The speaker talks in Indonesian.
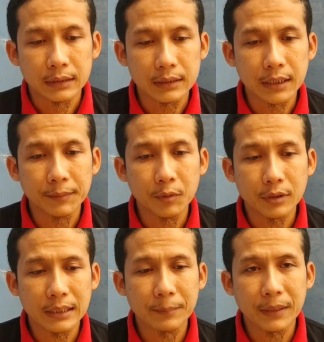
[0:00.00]

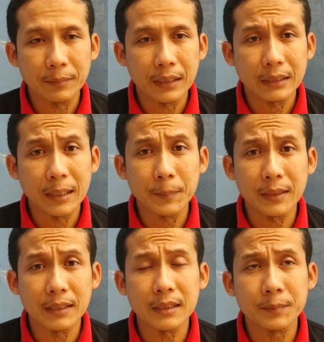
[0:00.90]
Dijemur sampai mangap
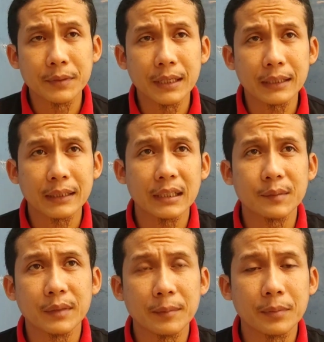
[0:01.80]
dan dibiarkan
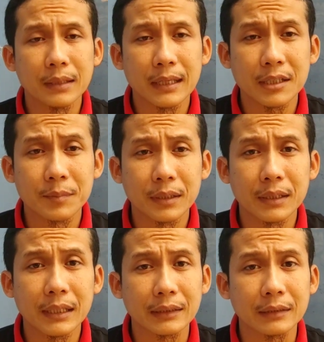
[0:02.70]
15
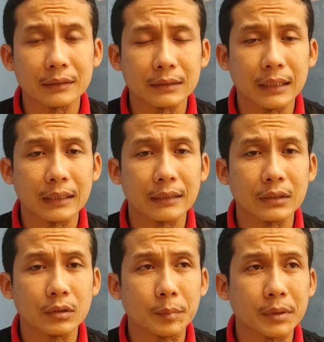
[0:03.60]
menit. Nah,
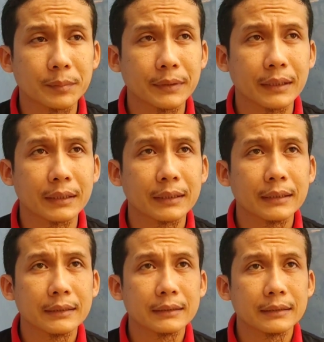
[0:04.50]
gitu teman-teman ya.
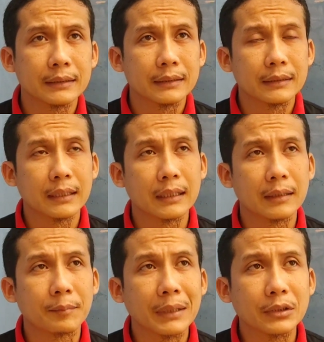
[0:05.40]

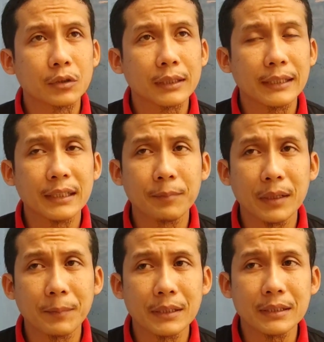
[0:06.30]
Nah, patokannya
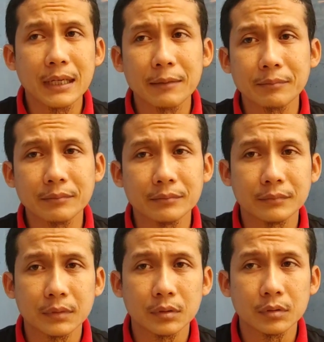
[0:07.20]
berapa jam
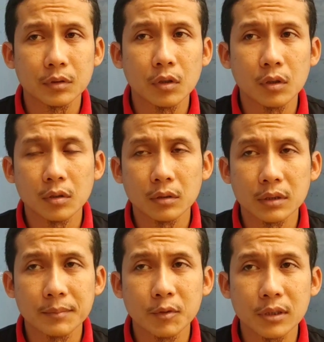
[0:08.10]
untuk
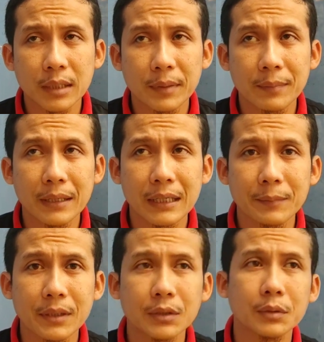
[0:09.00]
jemur sampai
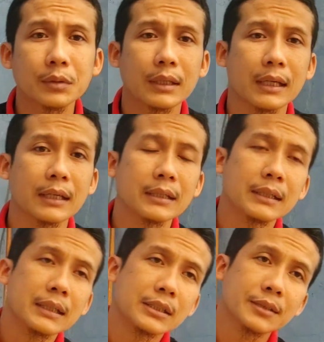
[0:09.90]
mangap itu? Nah,
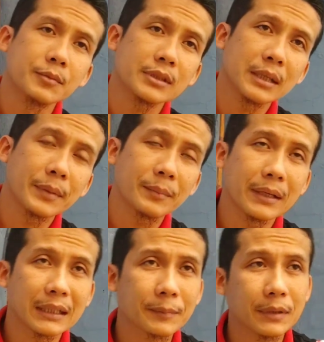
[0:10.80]
jemur sampai
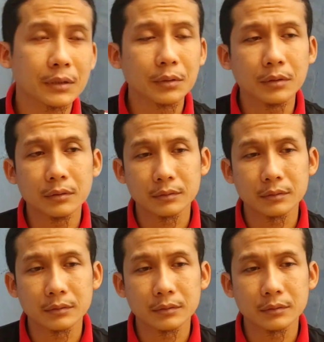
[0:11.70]
mangap itu